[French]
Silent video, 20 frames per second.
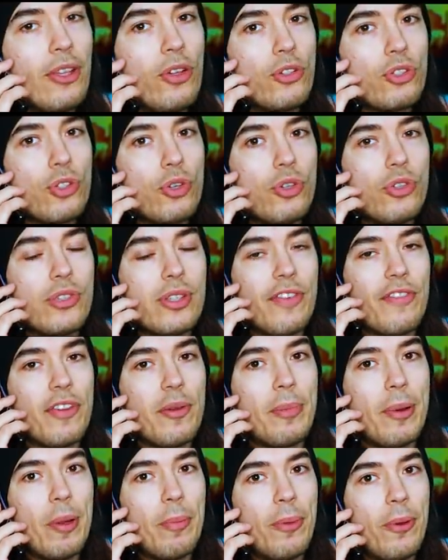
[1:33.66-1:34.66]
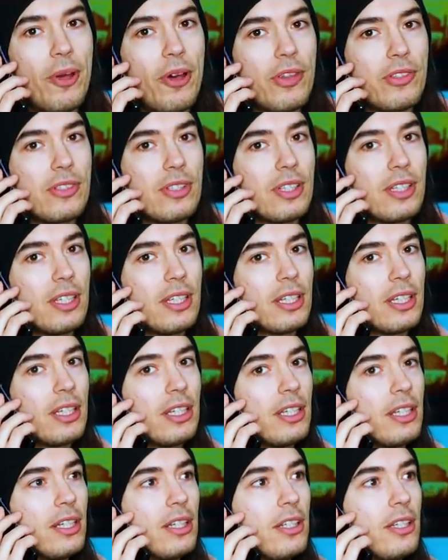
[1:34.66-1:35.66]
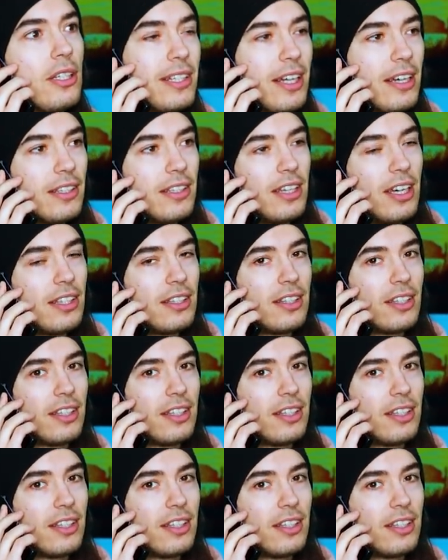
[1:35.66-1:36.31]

dangereux, ça fait pas peur, c'est... T'inquiète,